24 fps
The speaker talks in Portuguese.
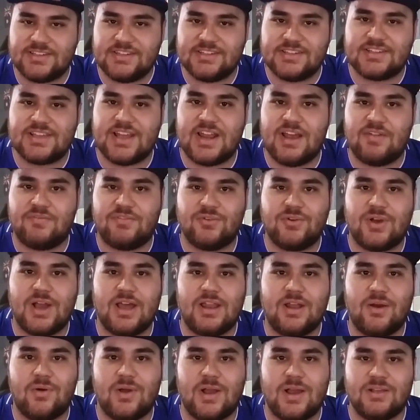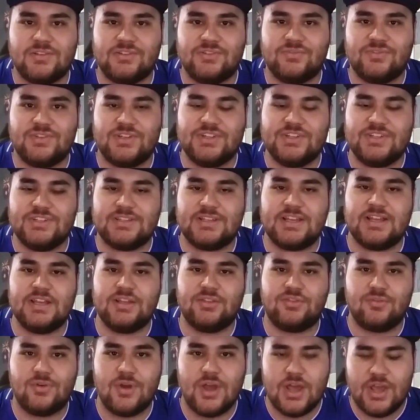se inscreve no canal caso não não seja
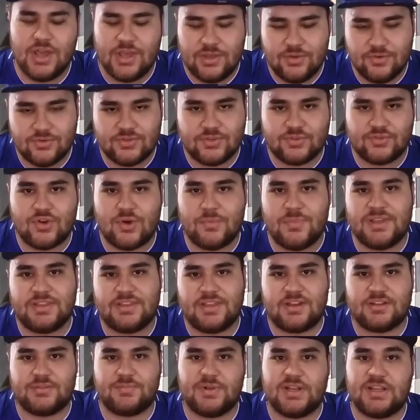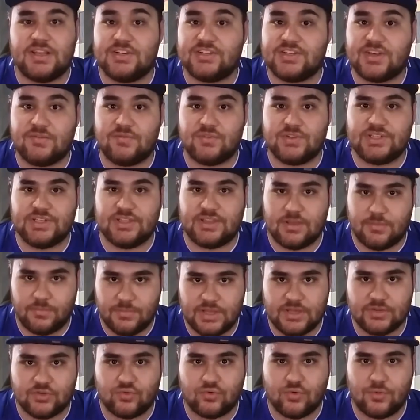inscrito e usa os comentários para deixar você
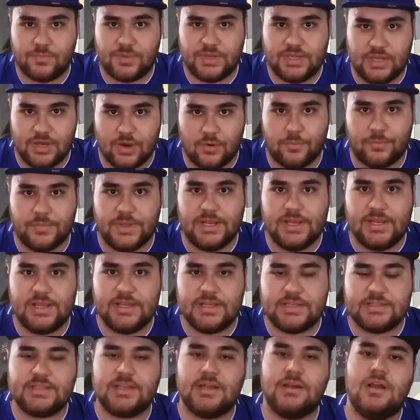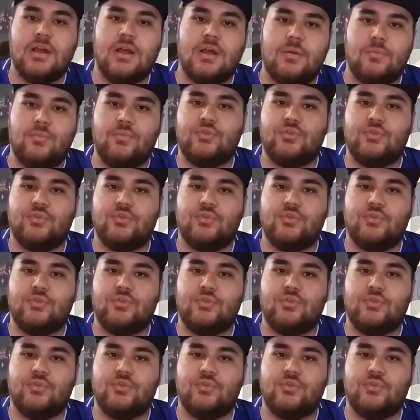também a sua opinião, beleza?